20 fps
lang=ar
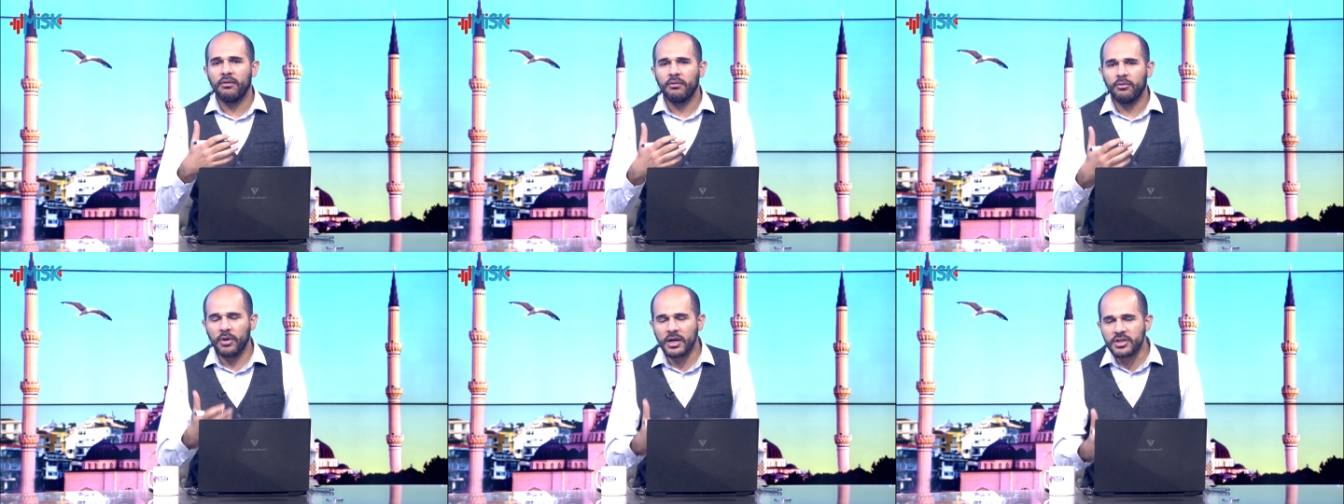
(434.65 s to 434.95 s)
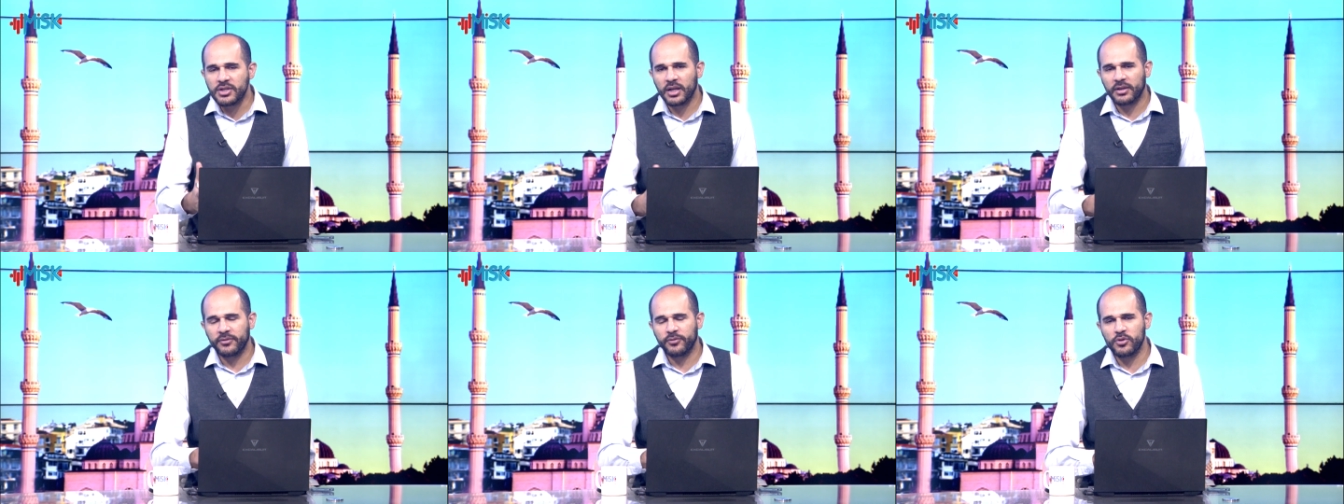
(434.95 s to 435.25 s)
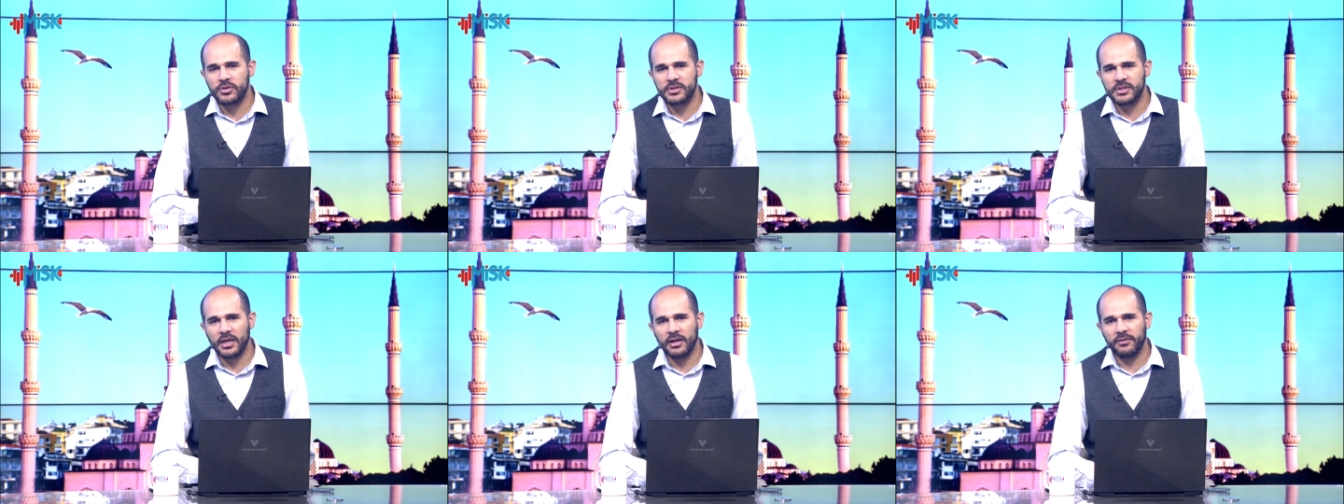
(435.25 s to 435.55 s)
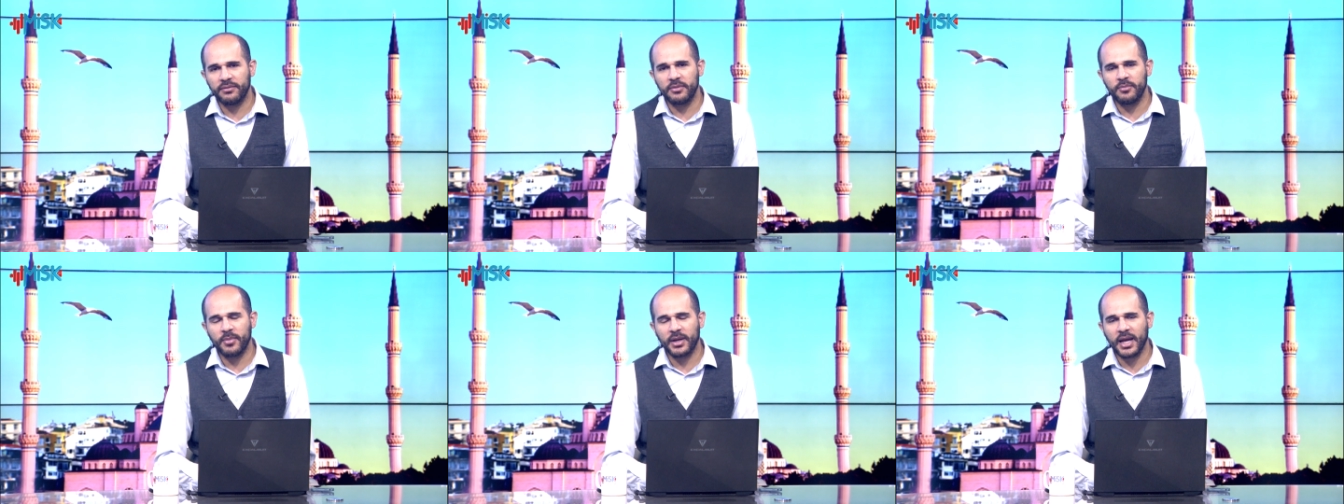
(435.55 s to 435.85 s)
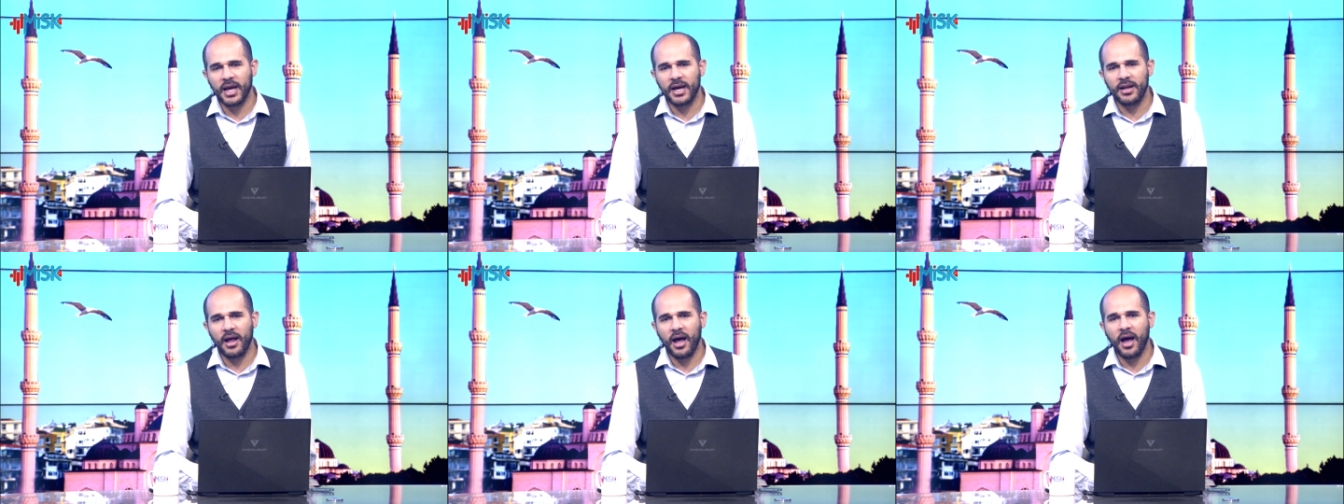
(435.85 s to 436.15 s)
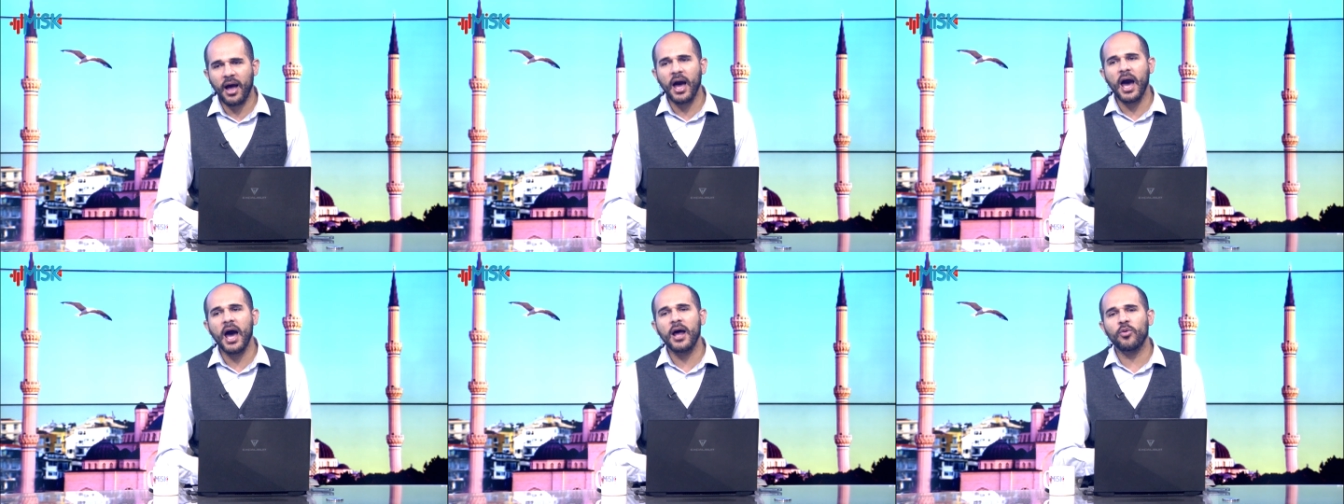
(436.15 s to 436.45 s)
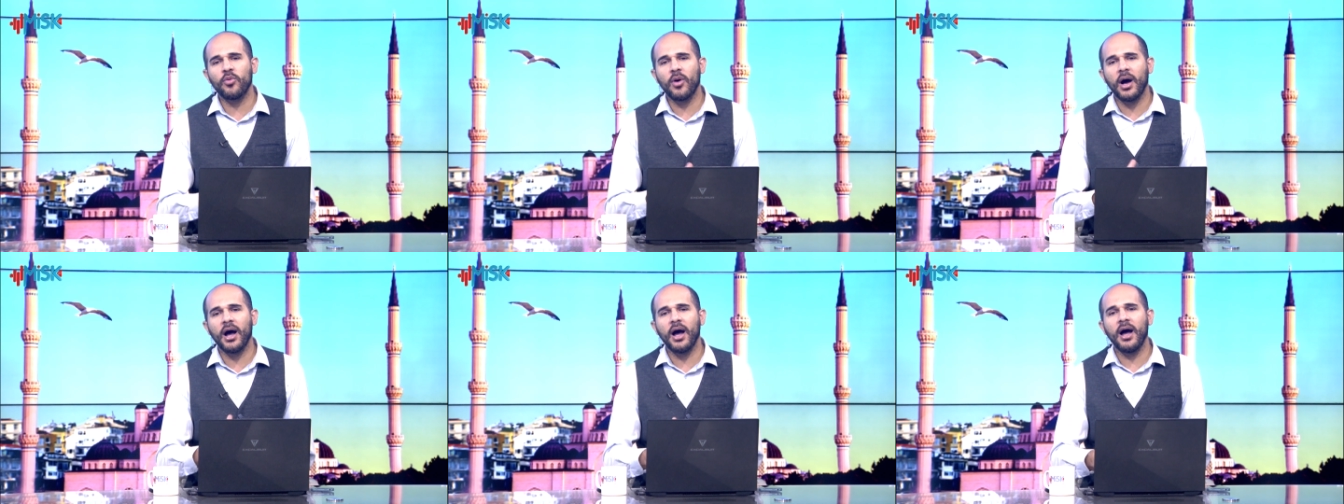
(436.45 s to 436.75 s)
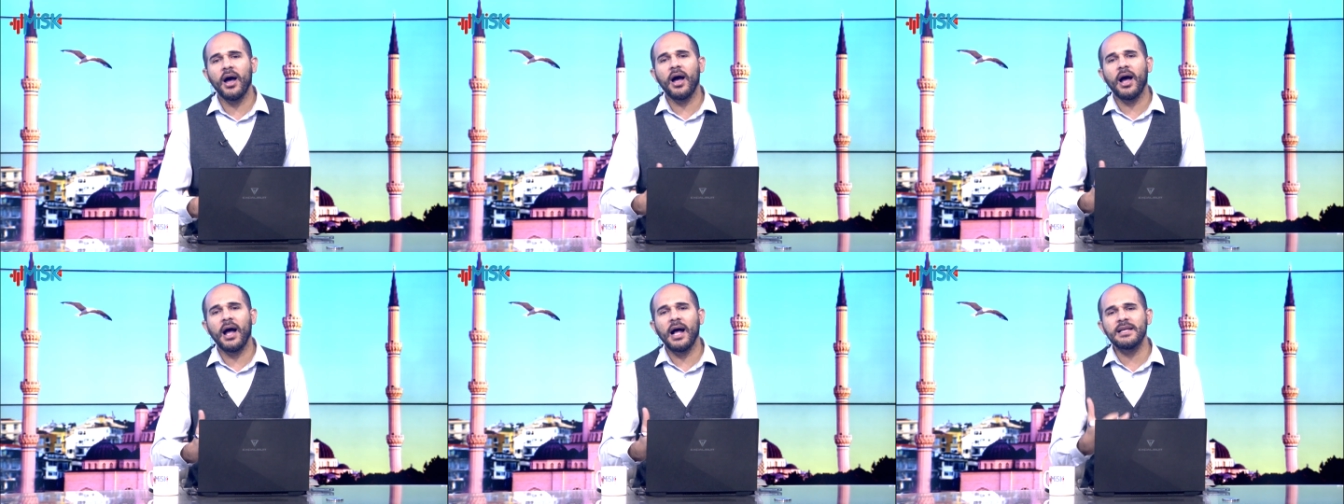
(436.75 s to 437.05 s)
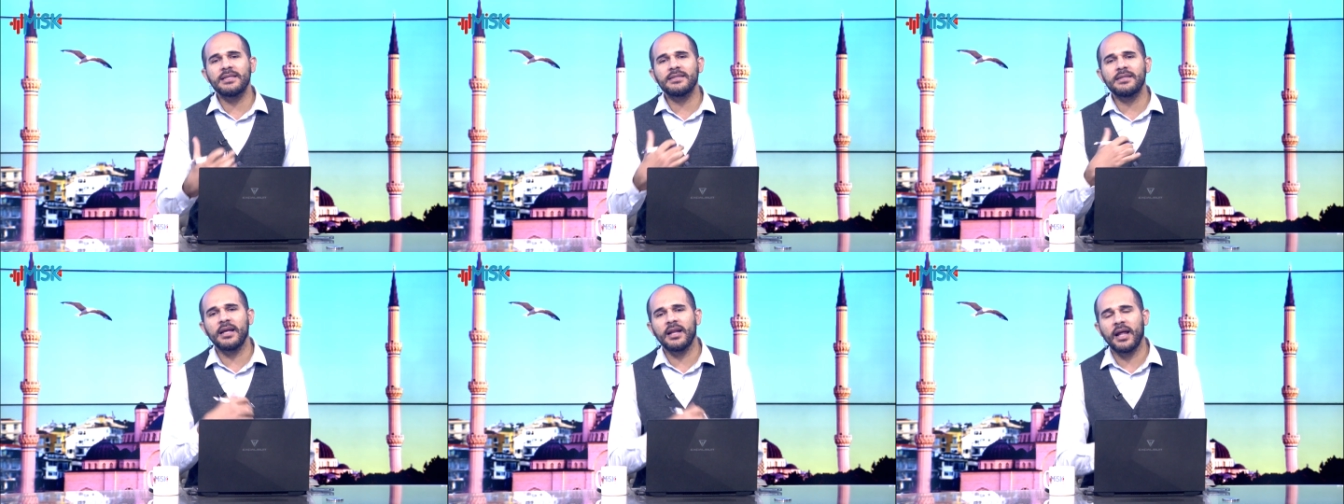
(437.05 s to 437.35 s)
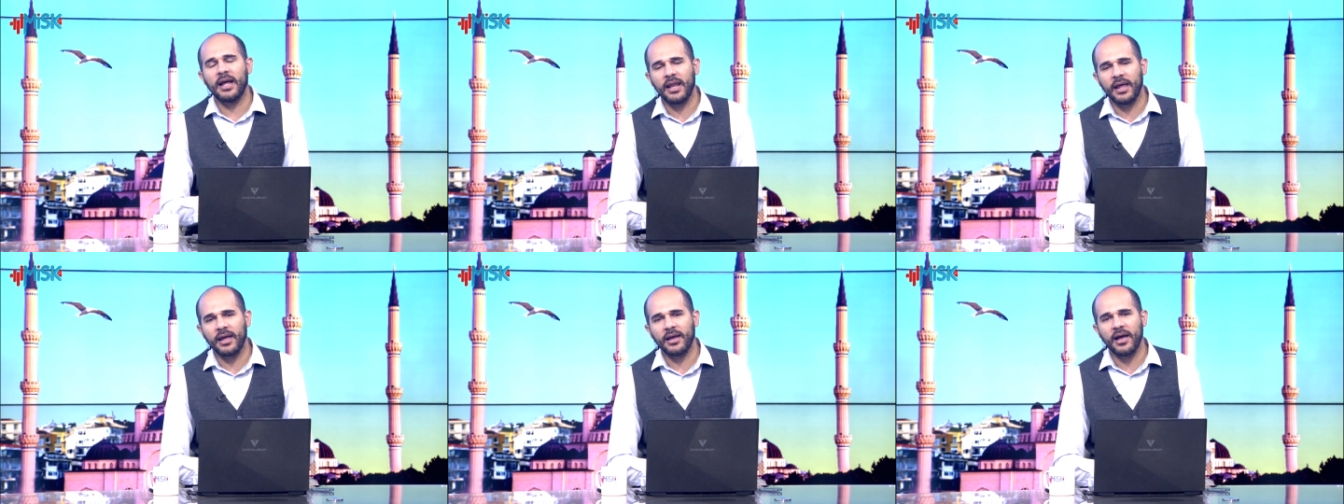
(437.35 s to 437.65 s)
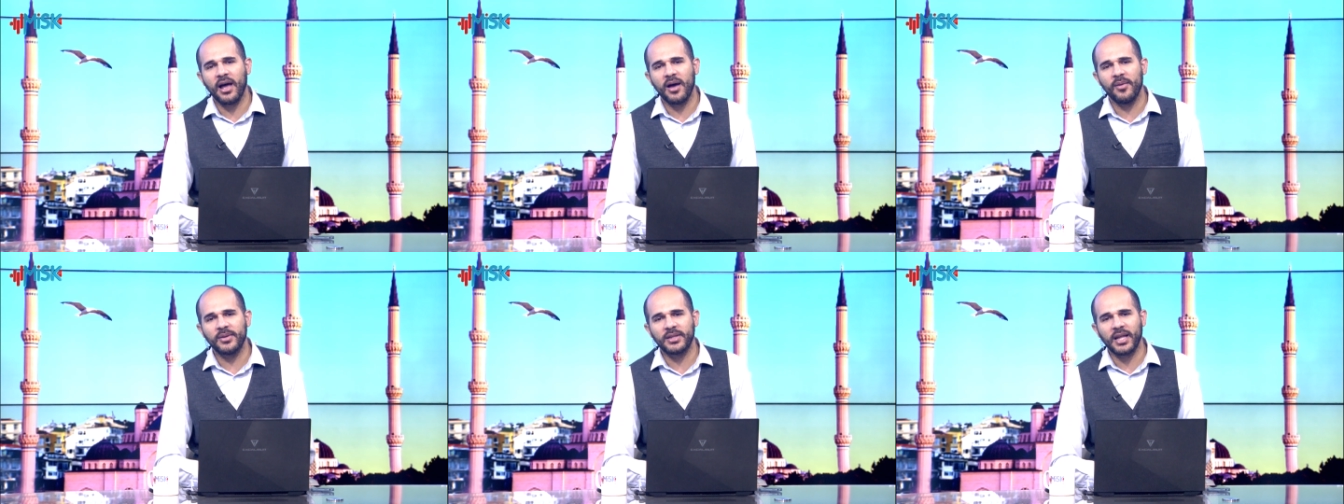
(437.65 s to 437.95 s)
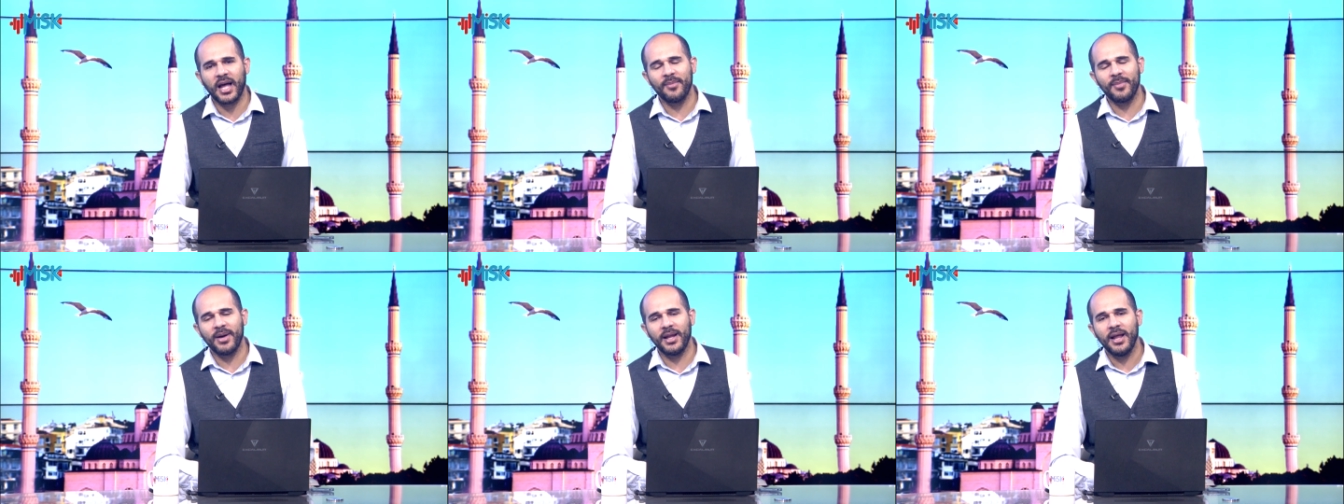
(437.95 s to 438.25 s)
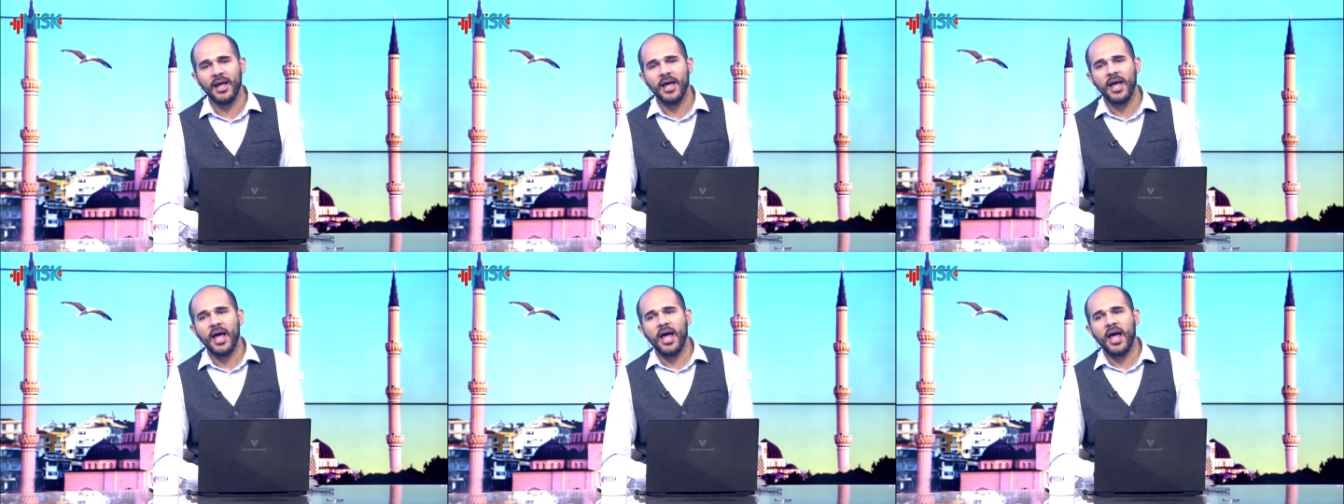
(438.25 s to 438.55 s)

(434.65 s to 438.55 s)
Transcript: وجد فرصة في مكان آخر وحصل على إقامة عمل